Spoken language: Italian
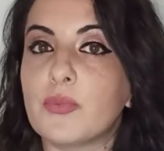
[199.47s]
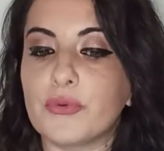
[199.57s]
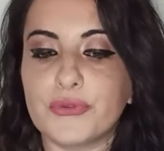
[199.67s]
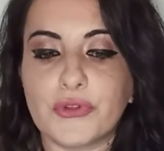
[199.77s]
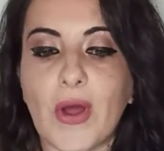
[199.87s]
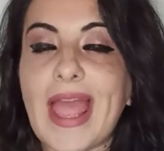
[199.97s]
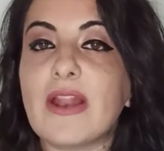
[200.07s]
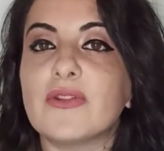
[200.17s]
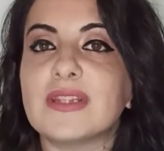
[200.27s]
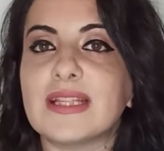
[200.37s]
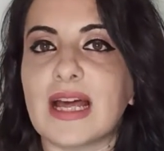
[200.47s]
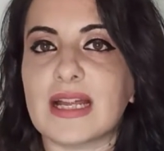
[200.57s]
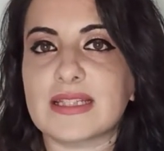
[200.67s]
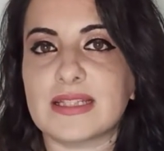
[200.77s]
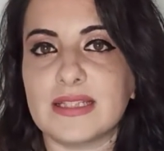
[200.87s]
punto è
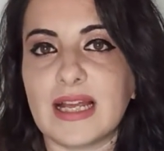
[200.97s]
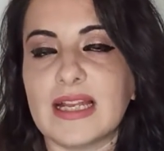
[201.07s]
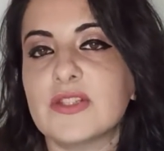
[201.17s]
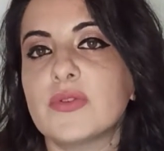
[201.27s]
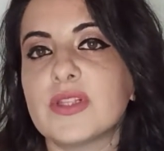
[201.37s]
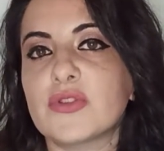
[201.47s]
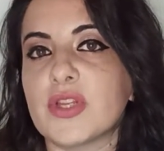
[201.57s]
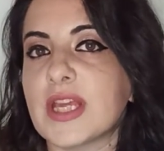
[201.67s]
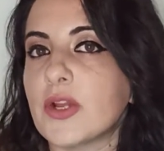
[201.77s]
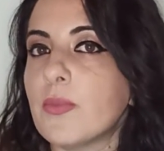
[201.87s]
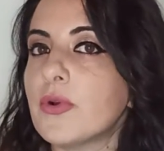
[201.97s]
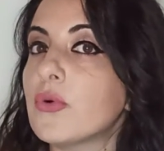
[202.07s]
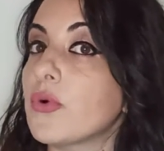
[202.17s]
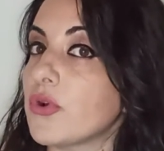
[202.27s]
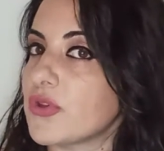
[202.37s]
allontanarsi dalle situazioni che non
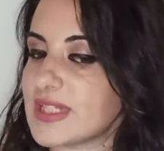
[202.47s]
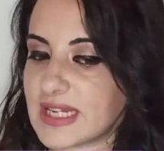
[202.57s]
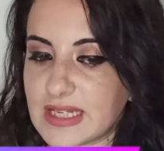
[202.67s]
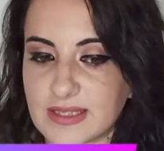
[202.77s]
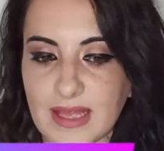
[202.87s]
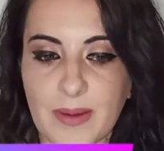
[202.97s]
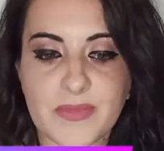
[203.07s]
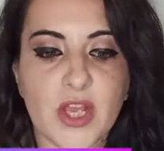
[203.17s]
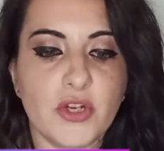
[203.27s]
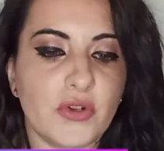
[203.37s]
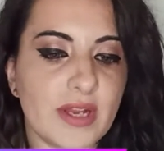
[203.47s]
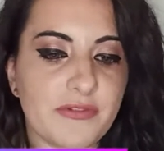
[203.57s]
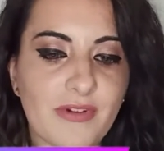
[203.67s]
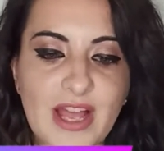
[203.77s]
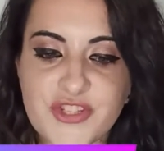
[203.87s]
procurano serenità. Non è
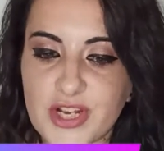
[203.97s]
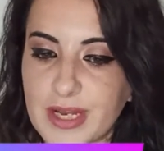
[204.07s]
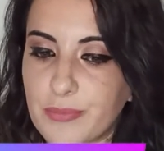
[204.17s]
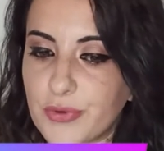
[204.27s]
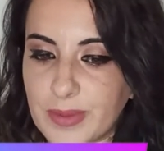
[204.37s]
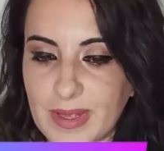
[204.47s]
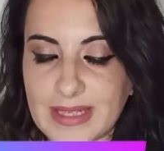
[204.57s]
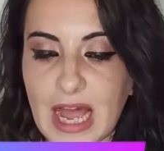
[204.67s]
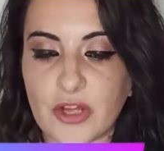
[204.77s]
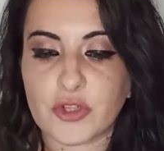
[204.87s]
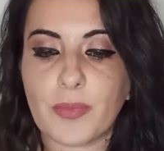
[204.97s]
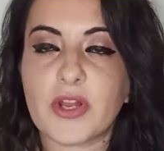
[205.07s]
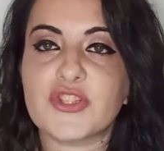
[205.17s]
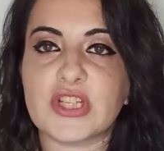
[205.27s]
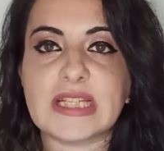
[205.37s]
facile neppure immediato, però
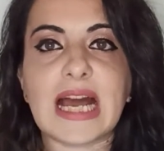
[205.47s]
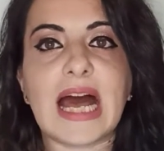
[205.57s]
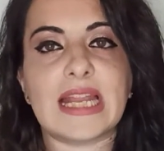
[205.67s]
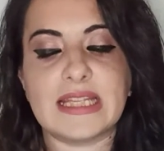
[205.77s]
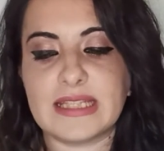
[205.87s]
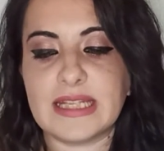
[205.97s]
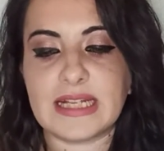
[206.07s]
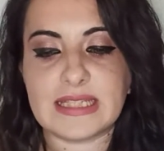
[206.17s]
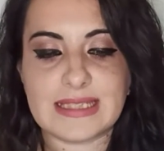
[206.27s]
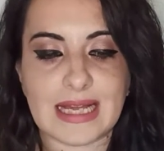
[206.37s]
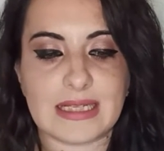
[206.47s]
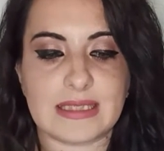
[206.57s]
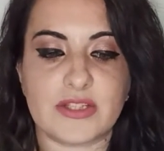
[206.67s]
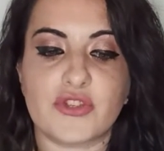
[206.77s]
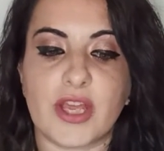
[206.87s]
cercare di tenere a
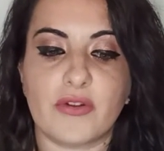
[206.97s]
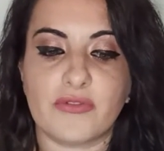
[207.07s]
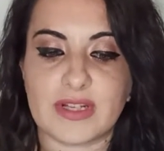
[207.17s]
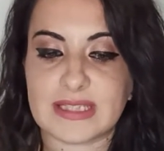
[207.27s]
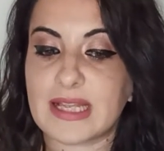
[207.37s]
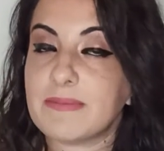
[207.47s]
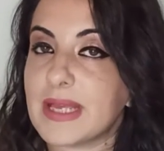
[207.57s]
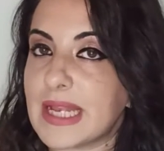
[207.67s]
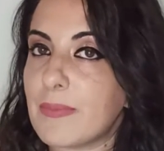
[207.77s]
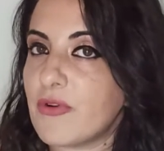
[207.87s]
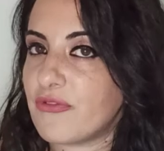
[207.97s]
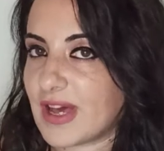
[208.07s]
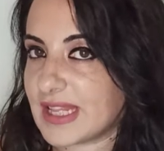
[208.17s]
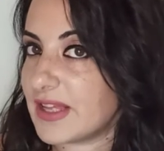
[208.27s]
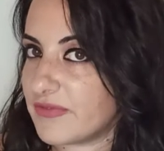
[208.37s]
distanza ciò che non fa star bene può
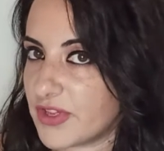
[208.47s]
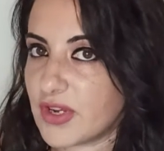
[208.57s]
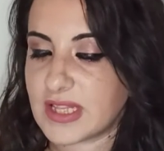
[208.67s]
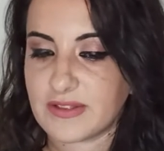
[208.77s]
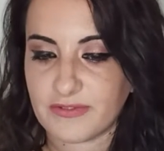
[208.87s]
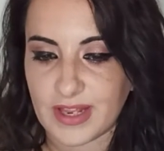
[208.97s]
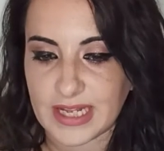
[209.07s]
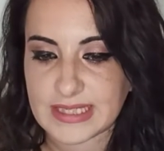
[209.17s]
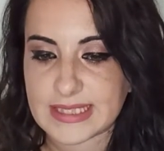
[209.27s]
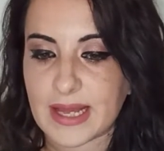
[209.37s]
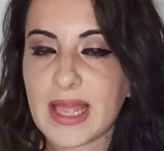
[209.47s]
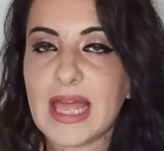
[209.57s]
fare davvero la differenza.